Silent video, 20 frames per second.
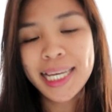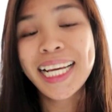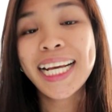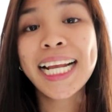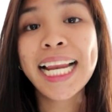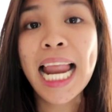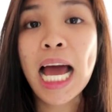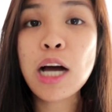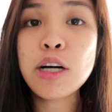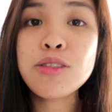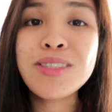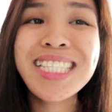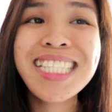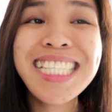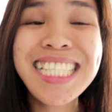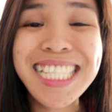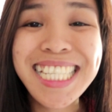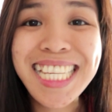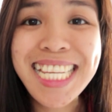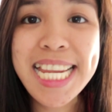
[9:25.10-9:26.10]
Cloud
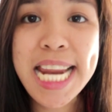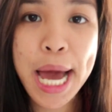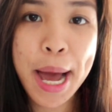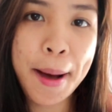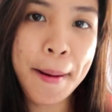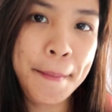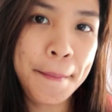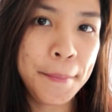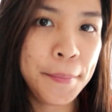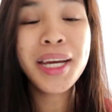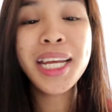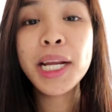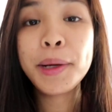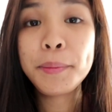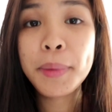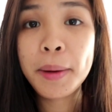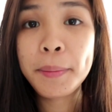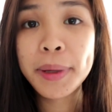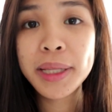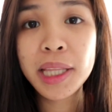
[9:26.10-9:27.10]
Zinam. May
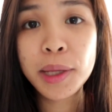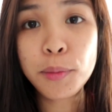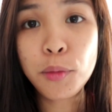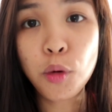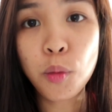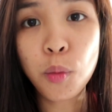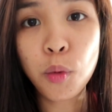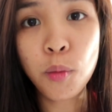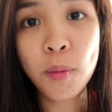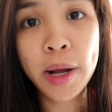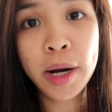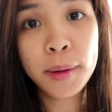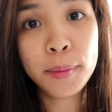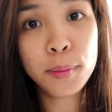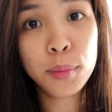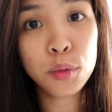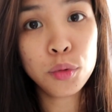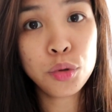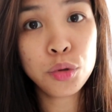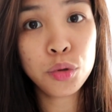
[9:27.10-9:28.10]
nagpapatibok po ba ng
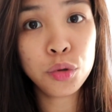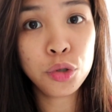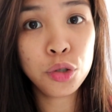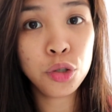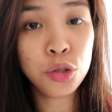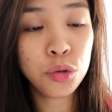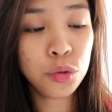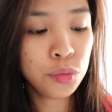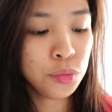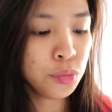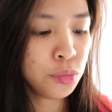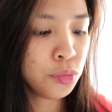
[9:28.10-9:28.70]
puso nyo?